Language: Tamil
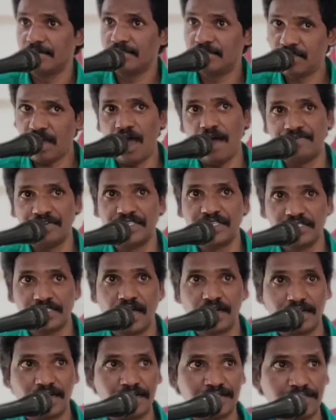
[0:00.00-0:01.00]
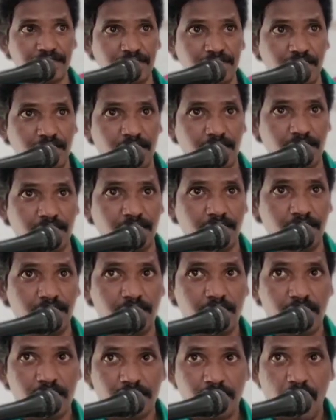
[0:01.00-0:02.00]
தாவிதுக்கு தான் கிடைச்சதா
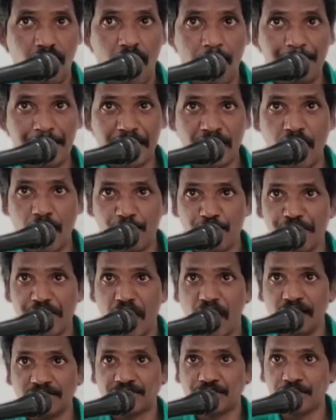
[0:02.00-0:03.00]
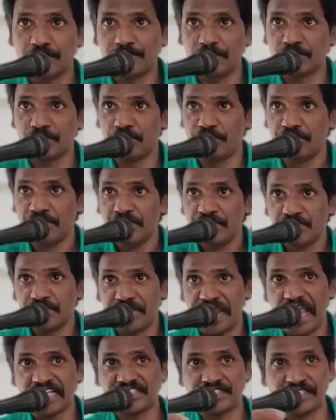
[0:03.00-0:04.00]
இல்லை ஆபிரகாமுடைய ஆசீர்வாதம்
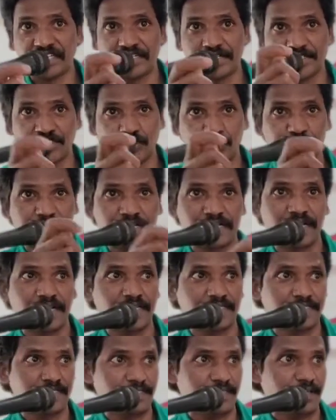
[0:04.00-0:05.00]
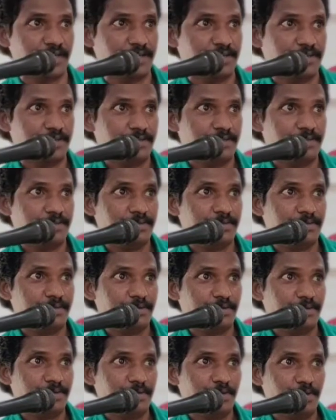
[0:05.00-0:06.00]
இயேசு கிறிஸ்துவுக்கு கிடைச்சதா
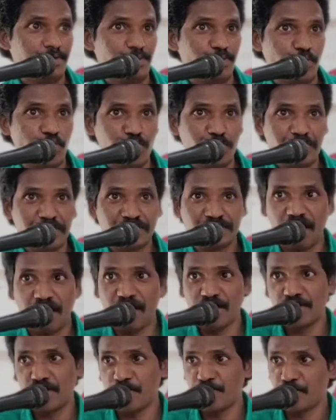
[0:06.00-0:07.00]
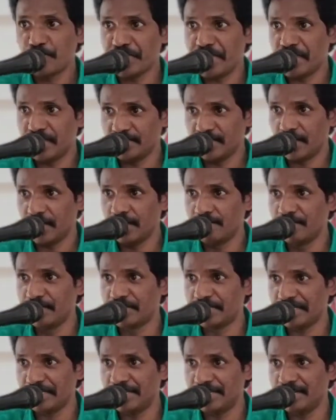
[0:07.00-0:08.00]
பூமி தாங்க முடியாத
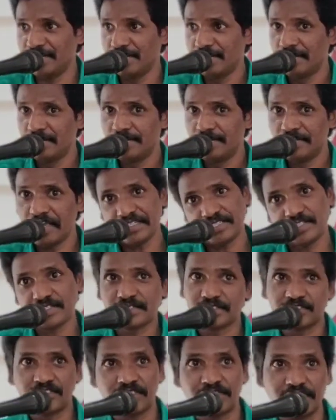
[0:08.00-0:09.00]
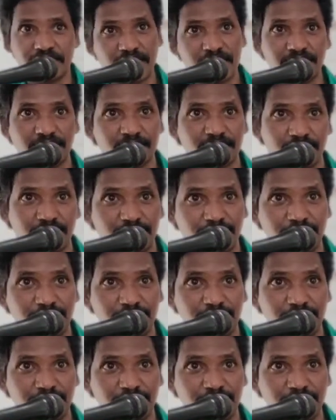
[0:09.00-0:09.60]
அளவுக்கு இயேசு கிறிஸ்துவுக்கு கிடைச்சதா